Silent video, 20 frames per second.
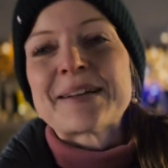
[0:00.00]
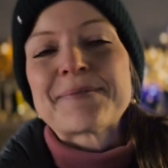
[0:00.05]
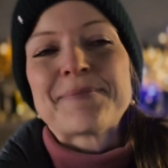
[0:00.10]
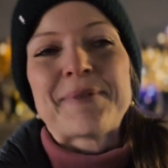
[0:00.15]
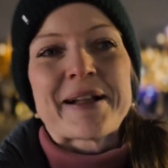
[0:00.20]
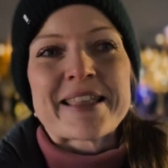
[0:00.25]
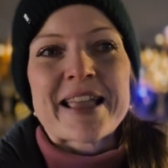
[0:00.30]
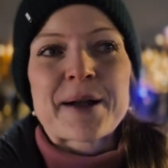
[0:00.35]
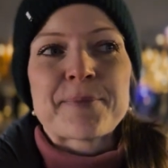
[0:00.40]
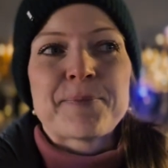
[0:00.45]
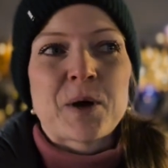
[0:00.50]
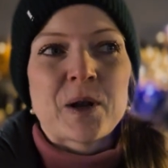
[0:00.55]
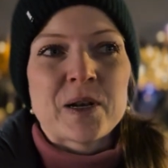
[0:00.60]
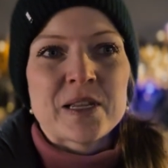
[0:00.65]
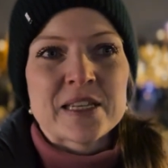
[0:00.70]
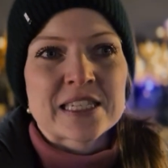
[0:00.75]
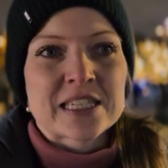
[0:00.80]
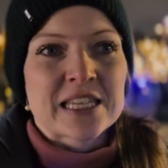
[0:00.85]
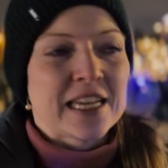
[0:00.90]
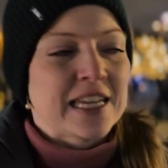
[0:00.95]
Banyak
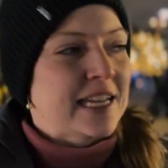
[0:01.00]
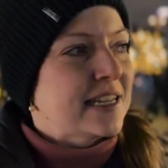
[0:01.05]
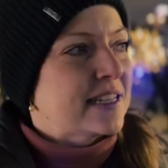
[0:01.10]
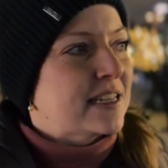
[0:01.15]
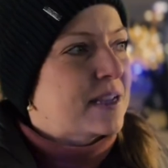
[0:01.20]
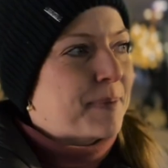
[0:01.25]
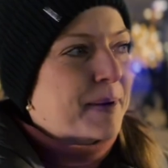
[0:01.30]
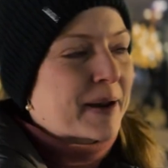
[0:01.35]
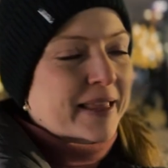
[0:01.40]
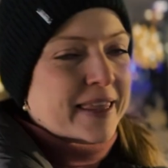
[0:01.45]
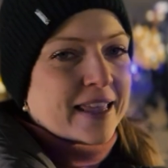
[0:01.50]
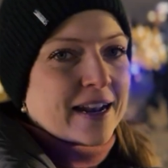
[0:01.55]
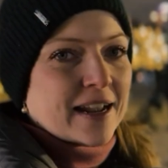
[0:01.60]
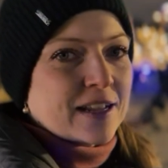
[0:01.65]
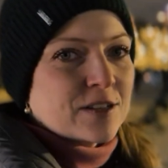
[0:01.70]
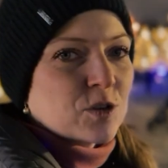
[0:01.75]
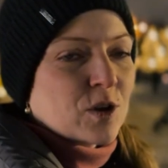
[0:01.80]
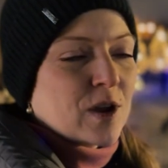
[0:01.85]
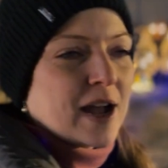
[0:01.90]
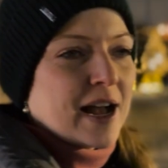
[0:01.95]
polisi di
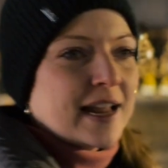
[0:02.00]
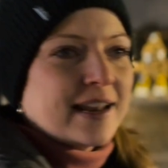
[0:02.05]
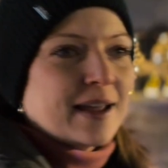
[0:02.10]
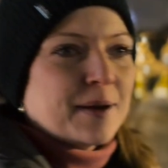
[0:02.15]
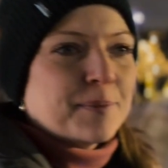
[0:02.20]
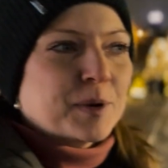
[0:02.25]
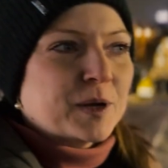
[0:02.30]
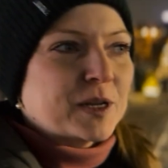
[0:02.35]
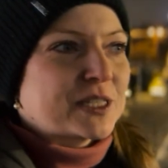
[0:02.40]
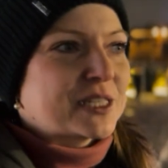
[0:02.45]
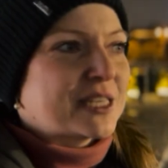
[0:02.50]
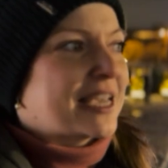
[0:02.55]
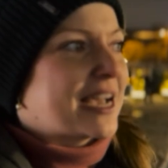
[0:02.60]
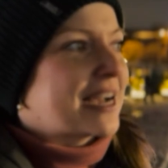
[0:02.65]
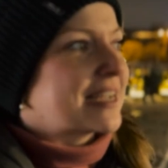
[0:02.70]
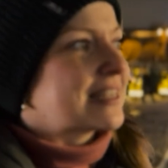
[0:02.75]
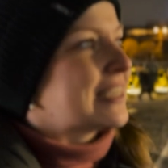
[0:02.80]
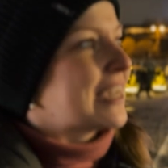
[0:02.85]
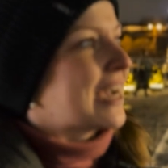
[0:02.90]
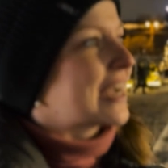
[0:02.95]
parkiran juga ada polisi
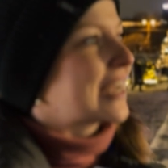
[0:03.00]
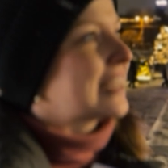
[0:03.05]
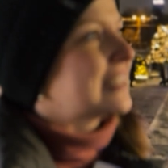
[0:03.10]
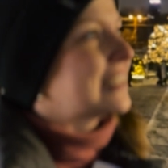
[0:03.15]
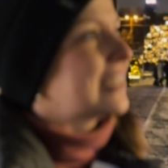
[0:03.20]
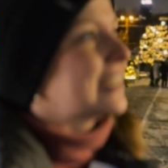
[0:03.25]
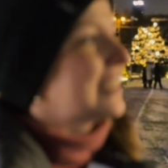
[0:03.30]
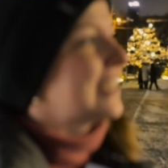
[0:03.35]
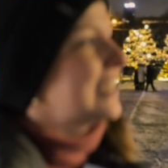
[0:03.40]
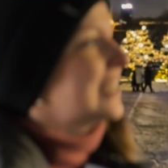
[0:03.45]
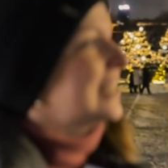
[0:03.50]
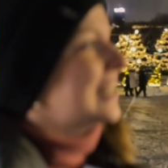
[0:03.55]
yang jaga jadi